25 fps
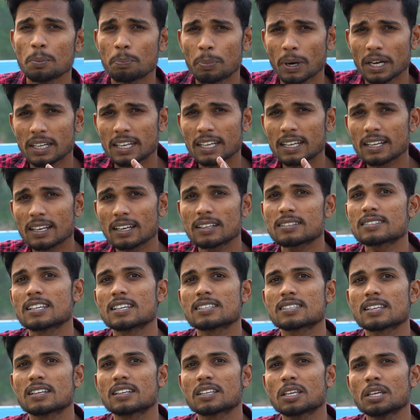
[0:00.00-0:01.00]
ఈ పర్టికులర్
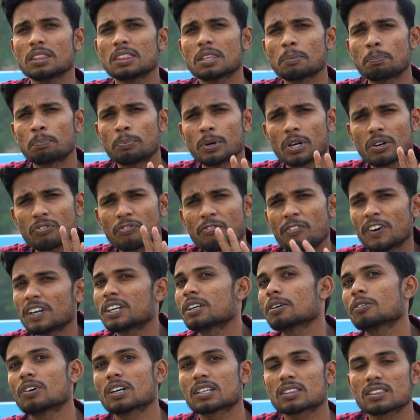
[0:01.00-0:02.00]
సీజన్ కి ది
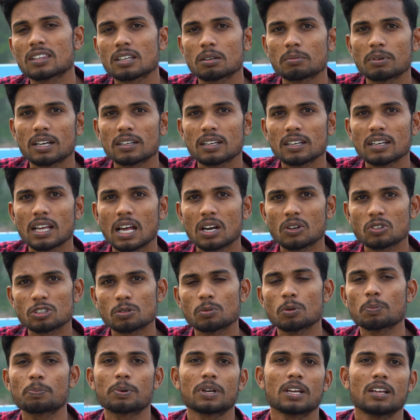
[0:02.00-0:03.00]
పర్ఫెక్ట్ వర్త్ అనమాట నాలుగు వందల
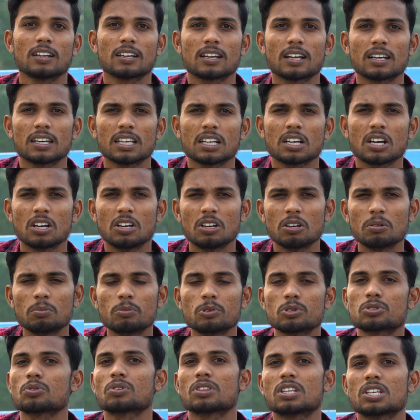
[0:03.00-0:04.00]
ముప్పై నాలుగు కంటే కళ్ళు
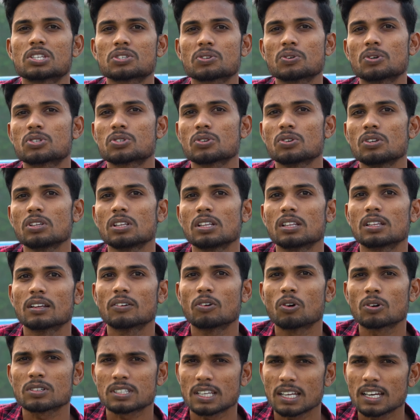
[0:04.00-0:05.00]
మూసుకొని తీసుకోవచ్చు
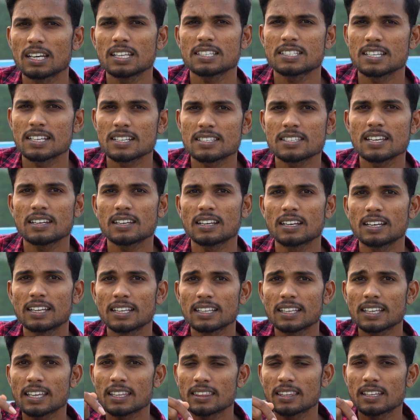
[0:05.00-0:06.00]
ఒకసారి వెళ్ళి చెక్ చేయండి
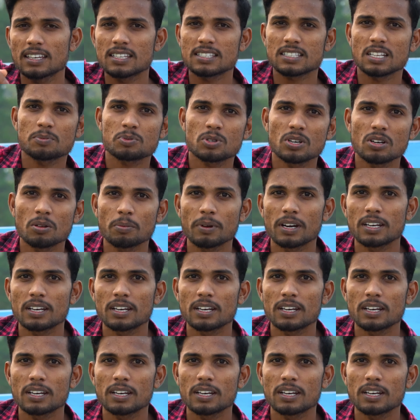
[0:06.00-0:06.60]
లింక్ కింద డిస్క్రిప్షన్ లో